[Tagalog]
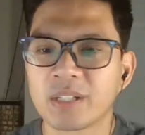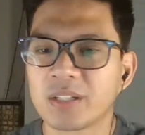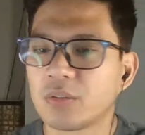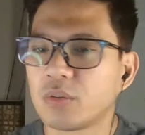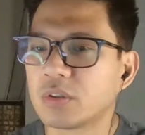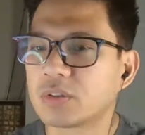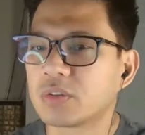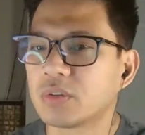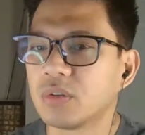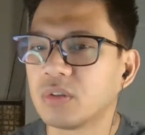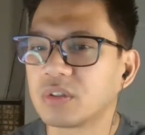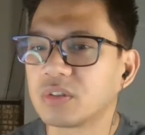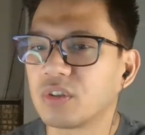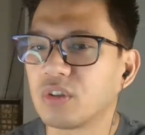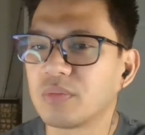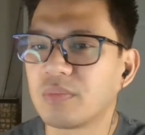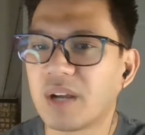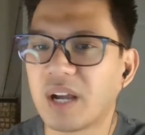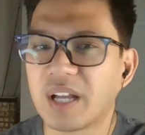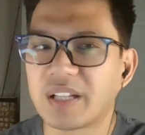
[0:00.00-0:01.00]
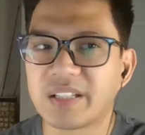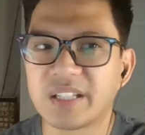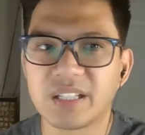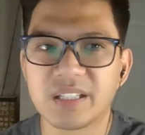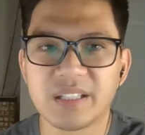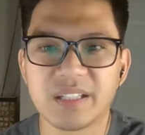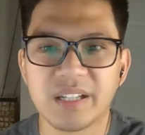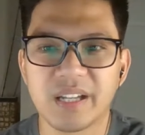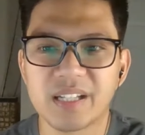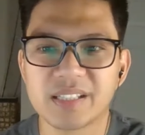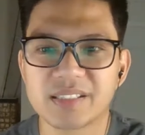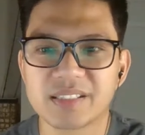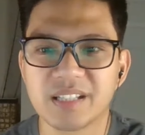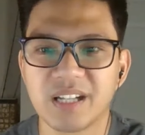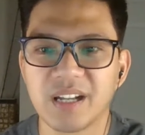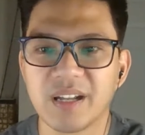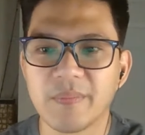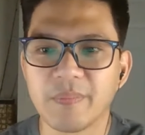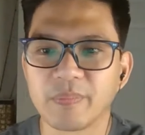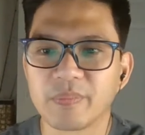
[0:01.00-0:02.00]
uto-utong mga DDS
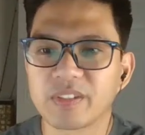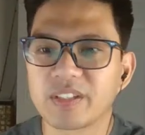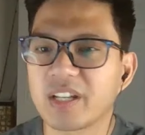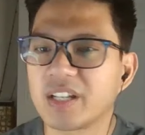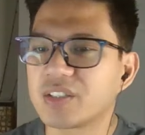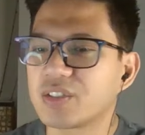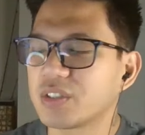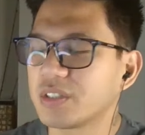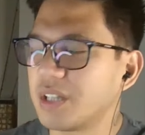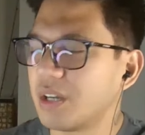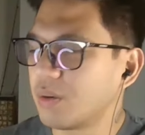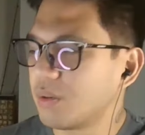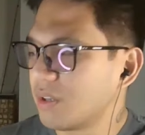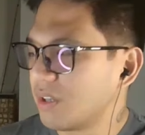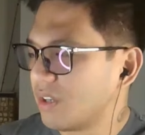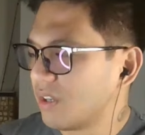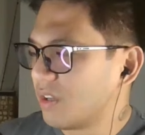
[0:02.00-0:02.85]
na keso daw,